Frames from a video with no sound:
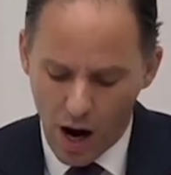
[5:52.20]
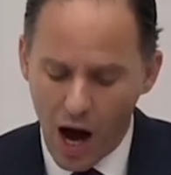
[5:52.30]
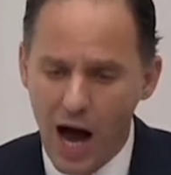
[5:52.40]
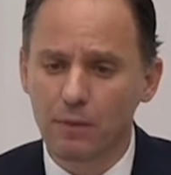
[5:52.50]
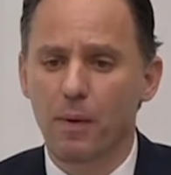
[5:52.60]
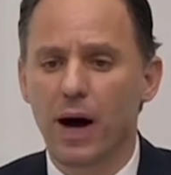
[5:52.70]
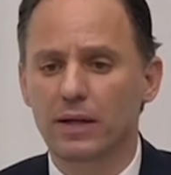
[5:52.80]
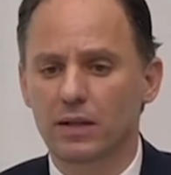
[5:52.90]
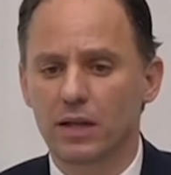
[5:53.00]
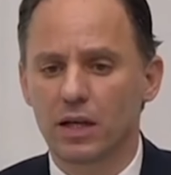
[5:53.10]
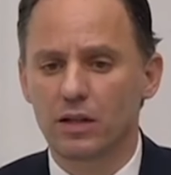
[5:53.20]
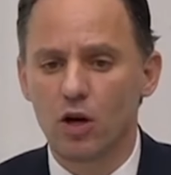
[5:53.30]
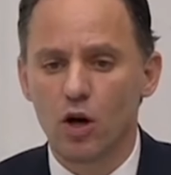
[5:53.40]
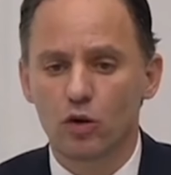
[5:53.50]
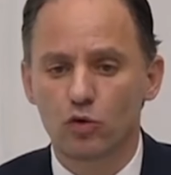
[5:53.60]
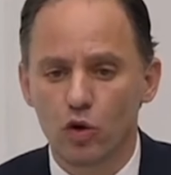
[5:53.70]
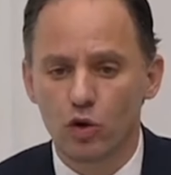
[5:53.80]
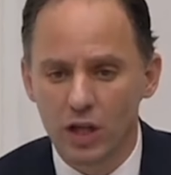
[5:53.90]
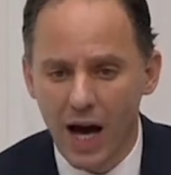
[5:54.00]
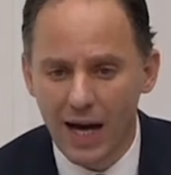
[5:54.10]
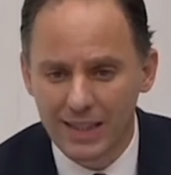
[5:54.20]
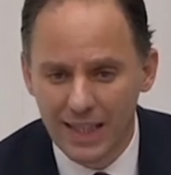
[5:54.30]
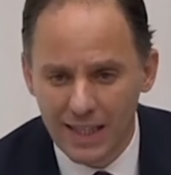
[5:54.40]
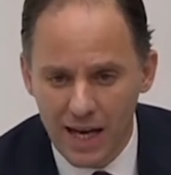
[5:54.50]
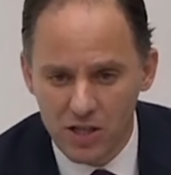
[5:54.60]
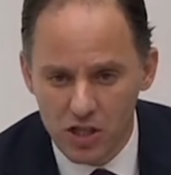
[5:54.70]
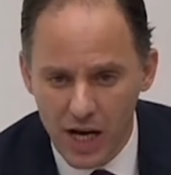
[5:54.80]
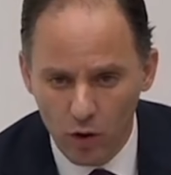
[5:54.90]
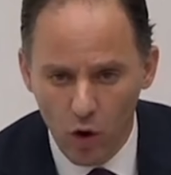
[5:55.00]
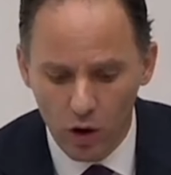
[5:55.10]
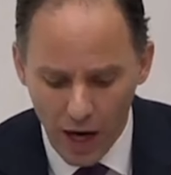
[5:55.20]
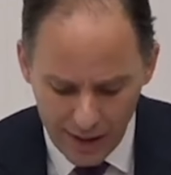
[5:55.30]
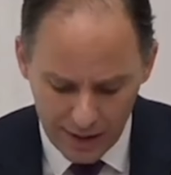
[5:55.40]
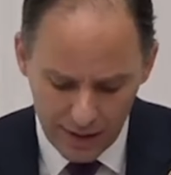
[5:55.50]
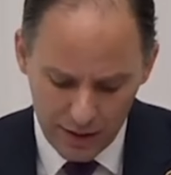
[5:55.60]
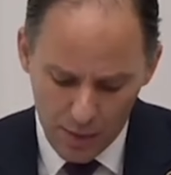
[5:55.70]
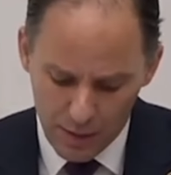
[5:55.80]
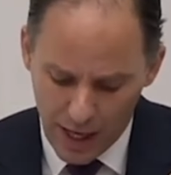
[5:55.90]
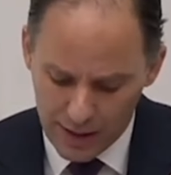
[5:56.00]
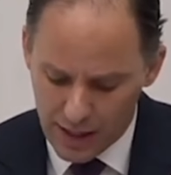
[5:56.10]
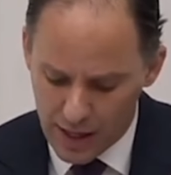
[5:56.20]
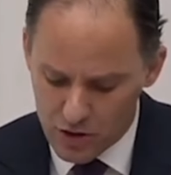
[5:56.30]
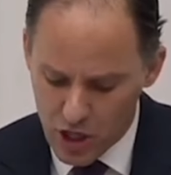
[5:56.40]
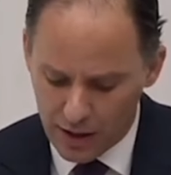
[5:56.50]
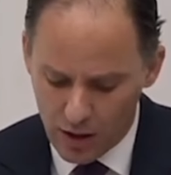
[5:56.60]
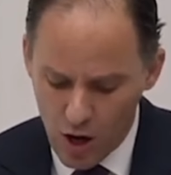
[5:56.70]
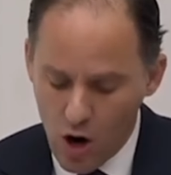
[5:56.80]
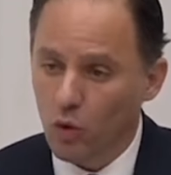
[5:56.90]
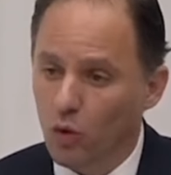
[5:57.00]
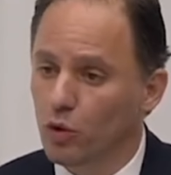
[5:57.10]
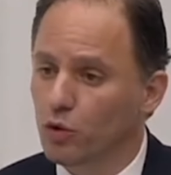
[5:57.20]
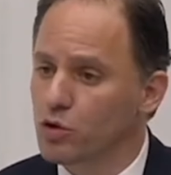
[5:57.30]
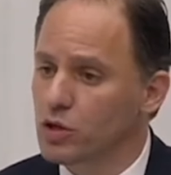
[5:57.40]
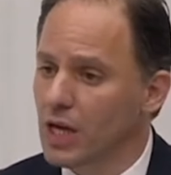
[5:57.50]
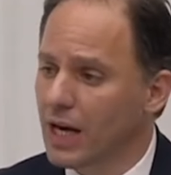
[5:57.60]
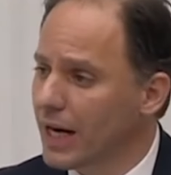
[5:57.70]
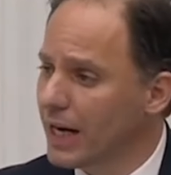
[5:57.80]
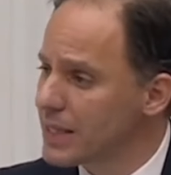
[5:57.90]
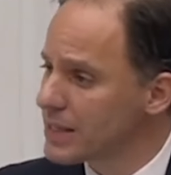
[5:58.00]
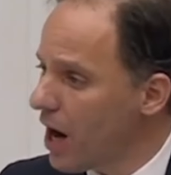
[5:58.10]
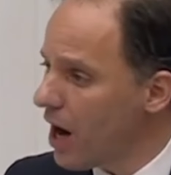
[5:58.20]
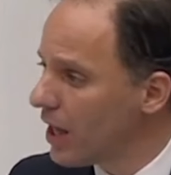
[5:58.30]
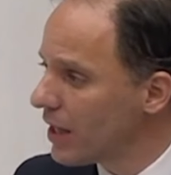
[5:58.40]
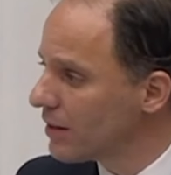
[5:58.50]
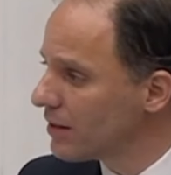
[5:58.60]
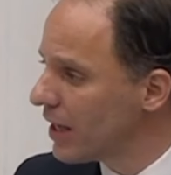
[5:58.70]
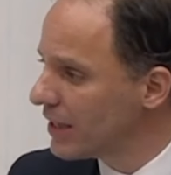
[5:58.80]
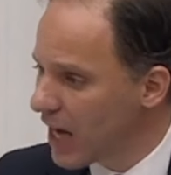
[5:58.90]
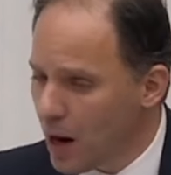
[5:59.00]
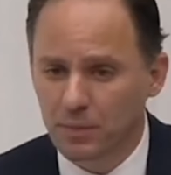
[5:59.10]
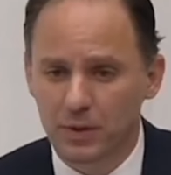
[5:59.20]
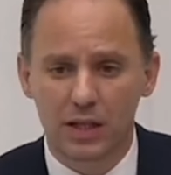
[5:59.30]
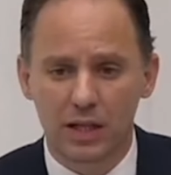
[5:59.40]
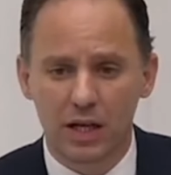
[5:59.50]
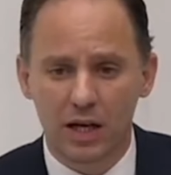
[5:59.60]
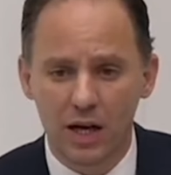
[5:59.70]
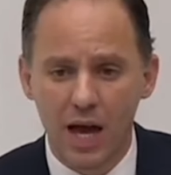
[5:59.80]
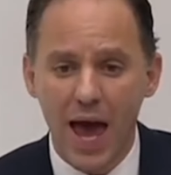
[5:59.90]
AK Parti'nin Dünya Guinness Rekorlar kitabına girecek uluslararası alanda yaptığı